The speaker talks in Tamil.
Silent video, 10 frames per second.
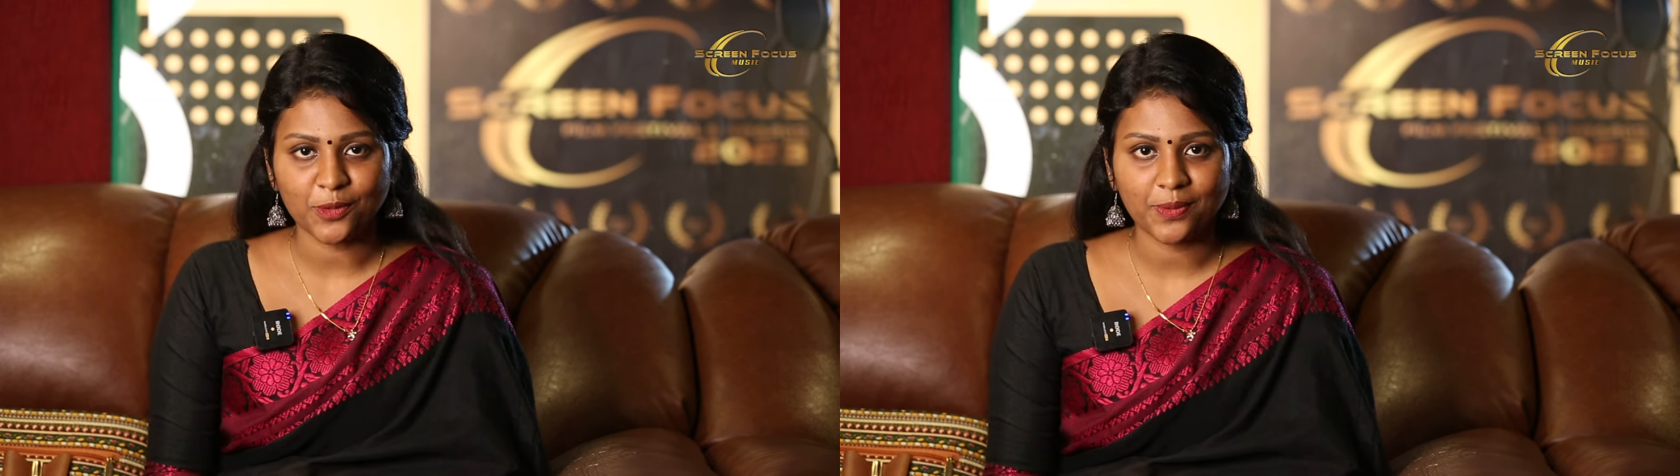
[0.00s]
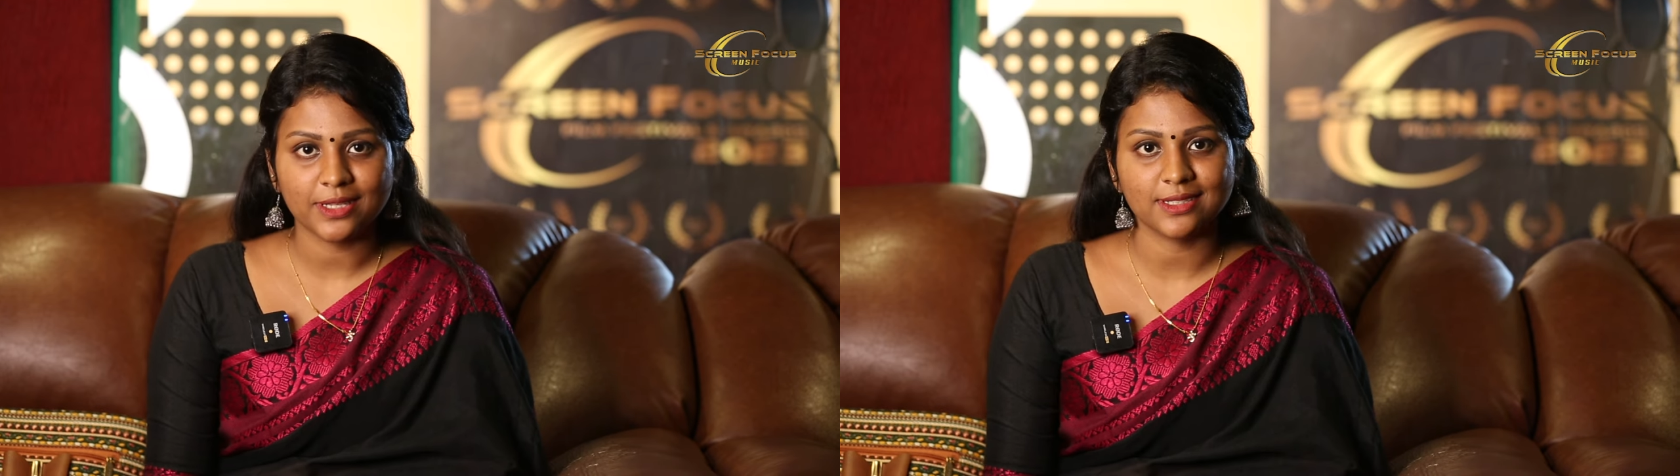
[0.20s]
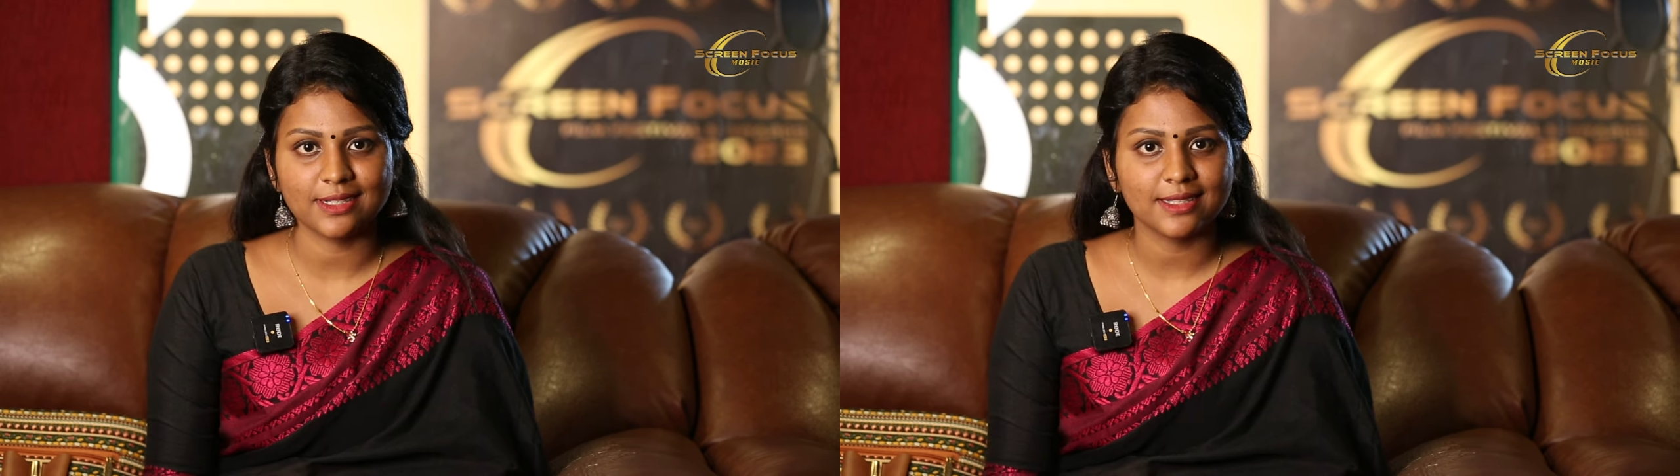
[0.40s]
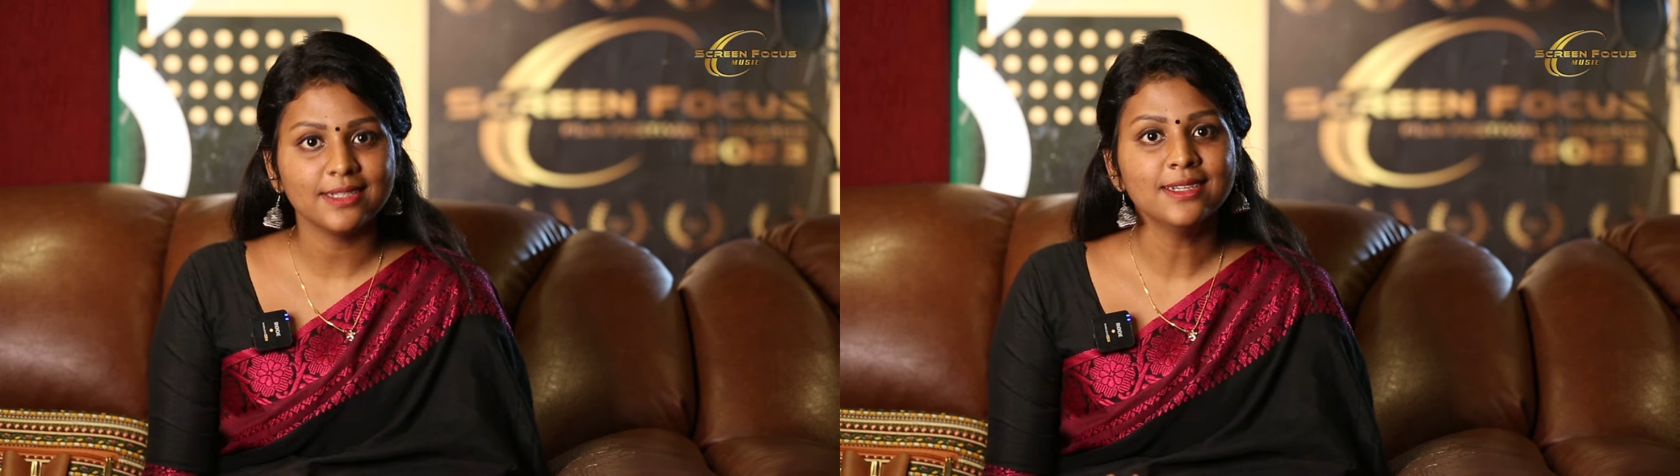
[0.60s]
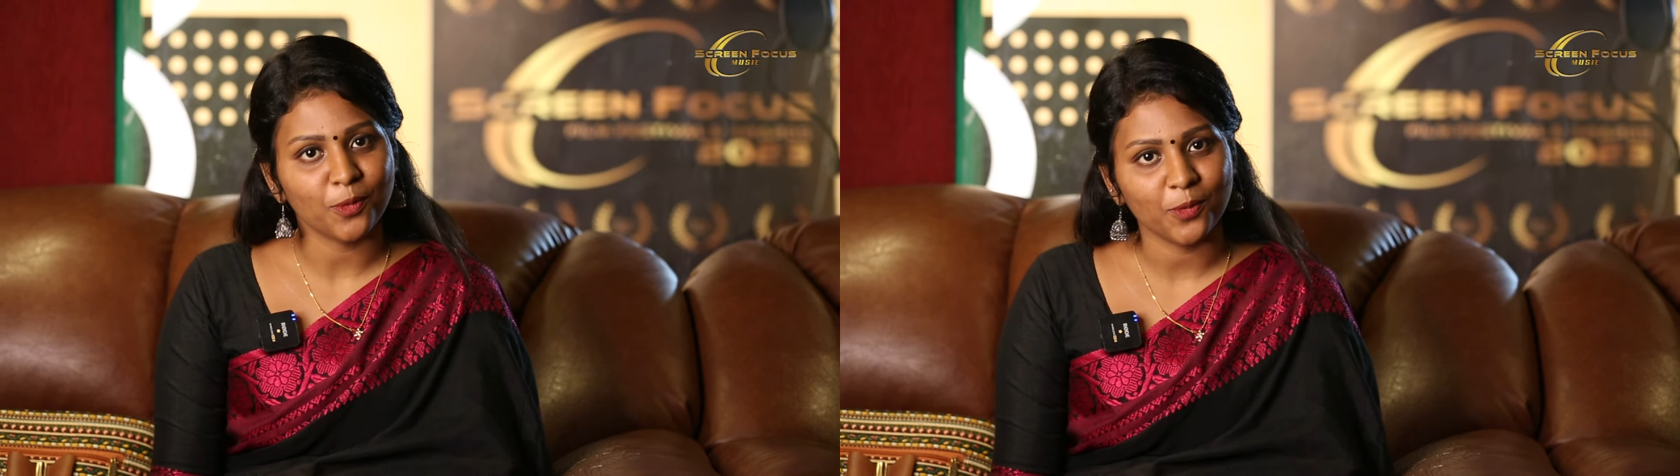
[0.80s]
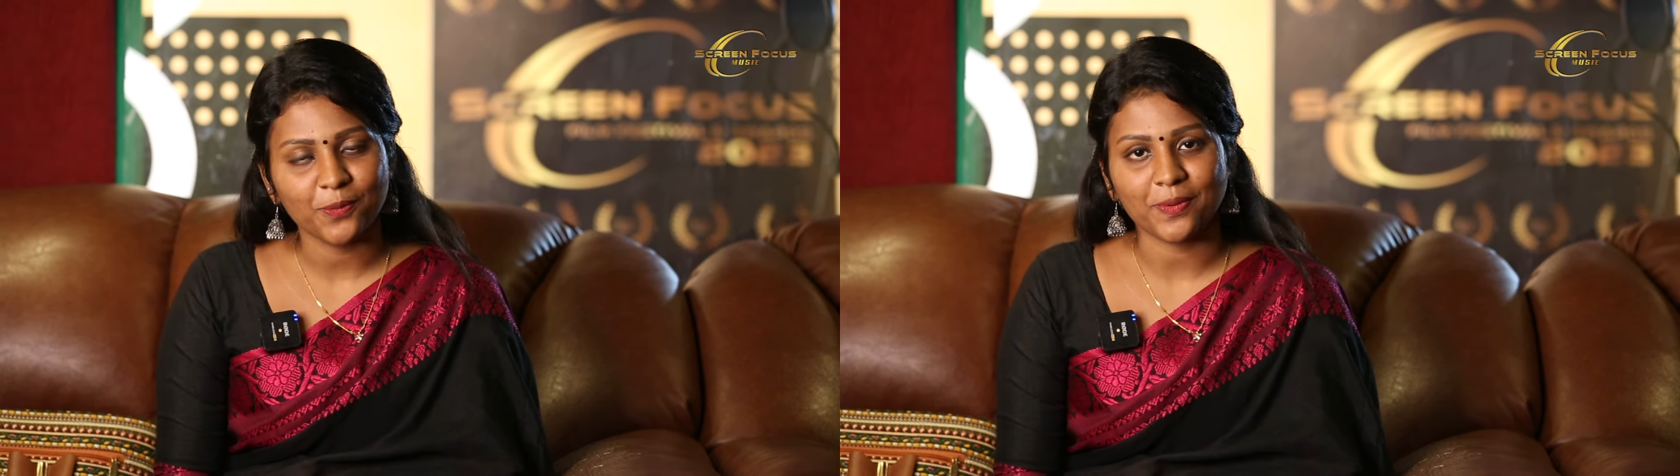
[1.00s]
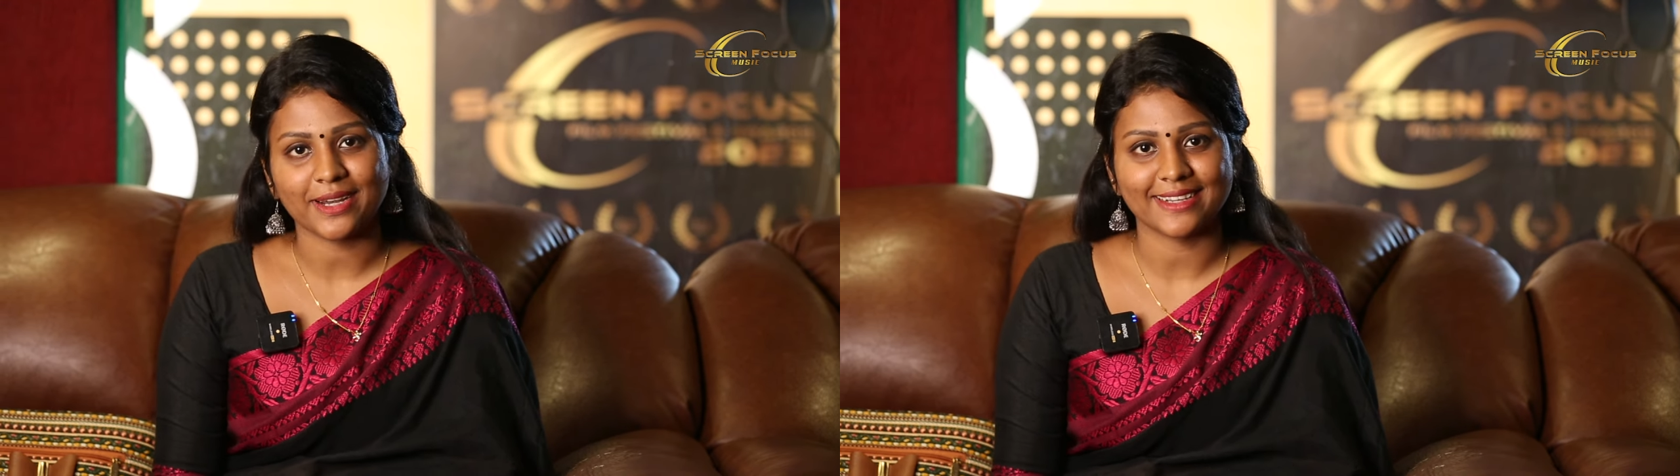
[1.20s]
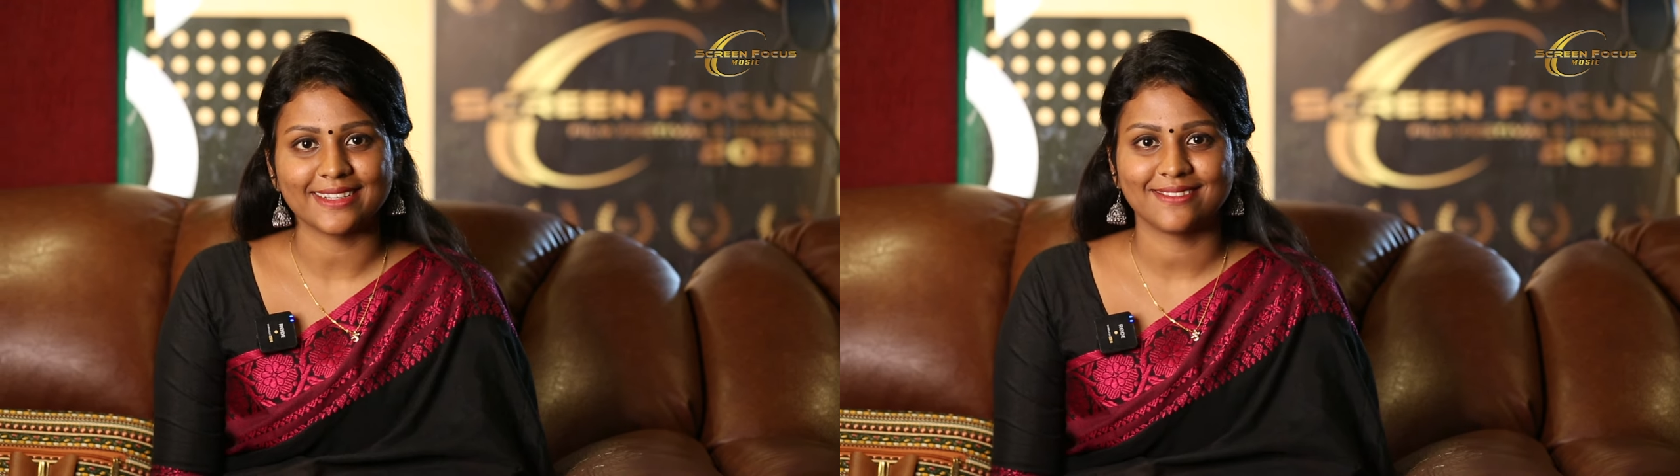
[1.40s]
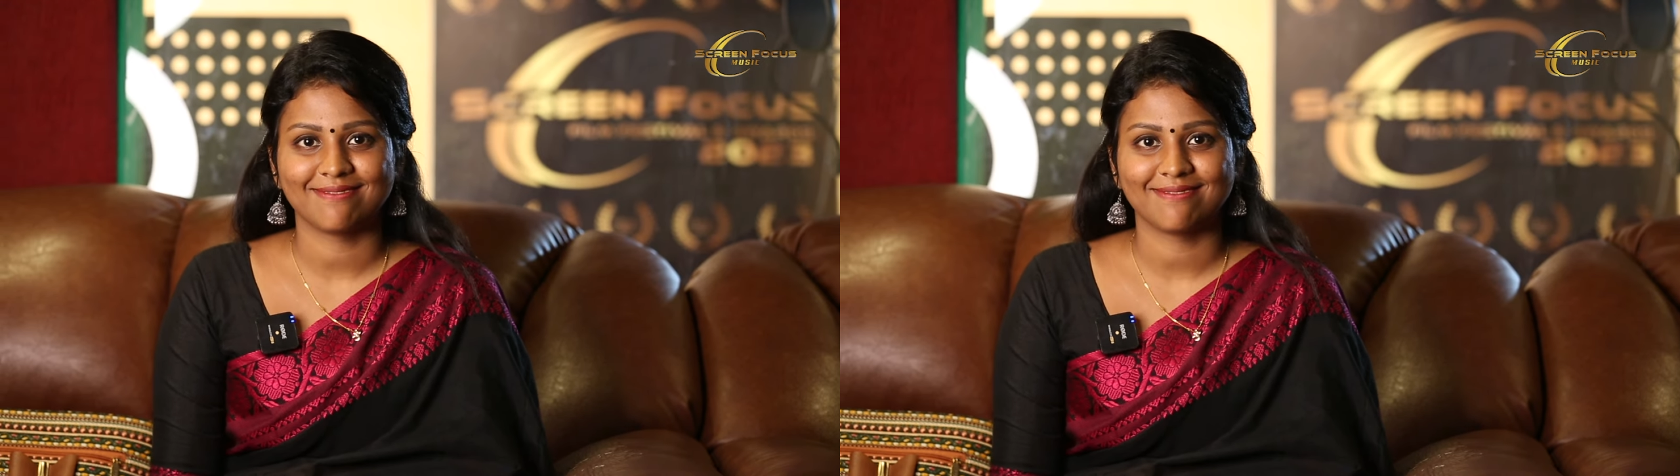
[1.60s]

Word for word: கொண்டு போய் சேர்த்து ப்ரொமோட் பண்ணுங்க